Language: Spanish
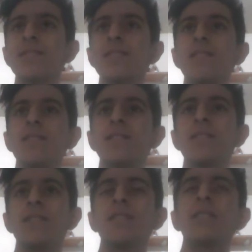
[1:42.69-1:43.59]
Eh,
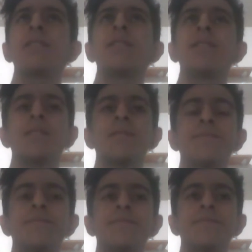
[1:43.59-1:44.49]

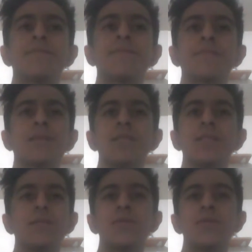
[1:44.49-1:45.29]
em, no